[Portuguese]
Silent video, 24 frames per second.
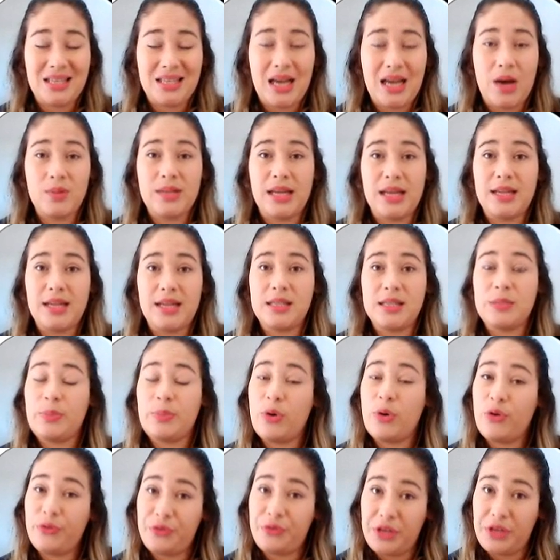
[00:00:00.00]
causadas
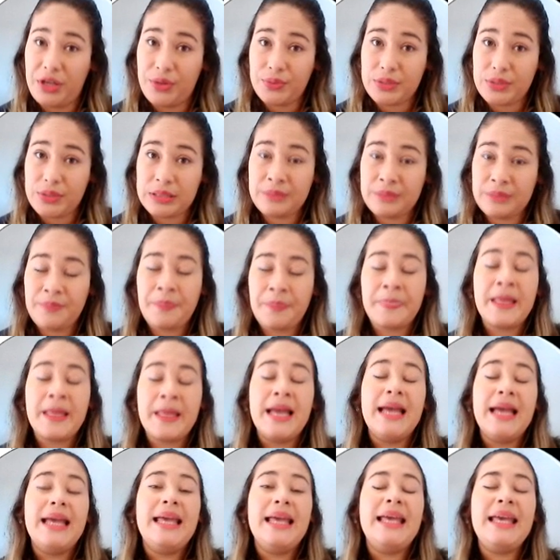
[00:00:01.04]
por vírus
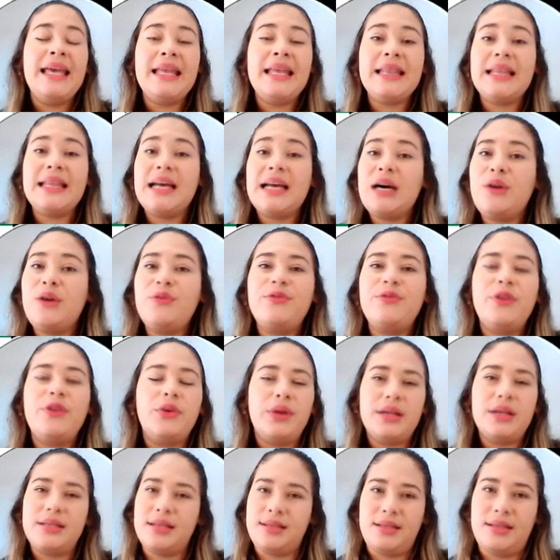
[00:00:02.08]
e não vão
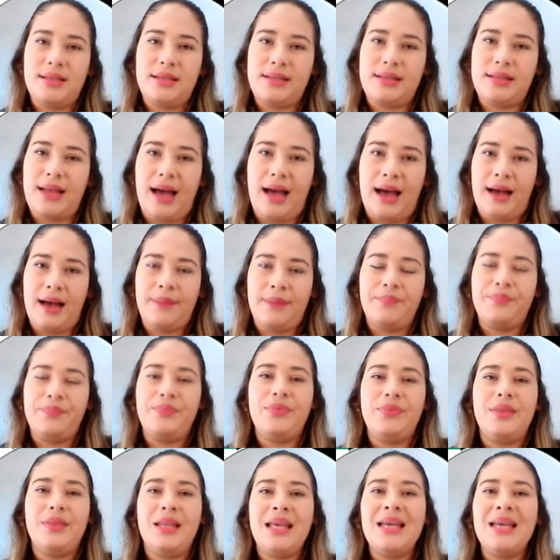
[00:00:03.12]
necessitar
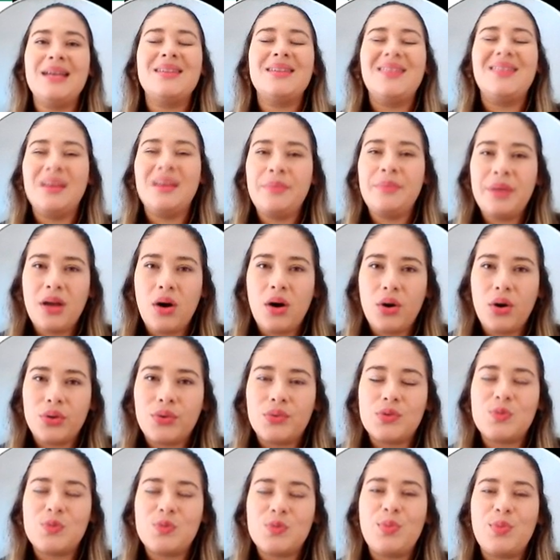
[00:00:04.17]
de
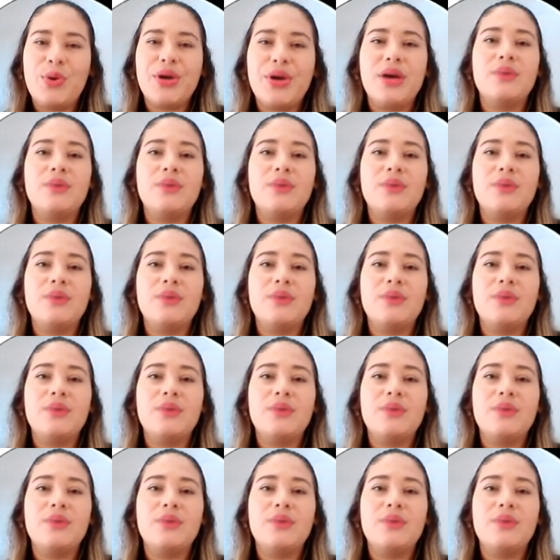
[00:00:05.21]
antibióticos, porque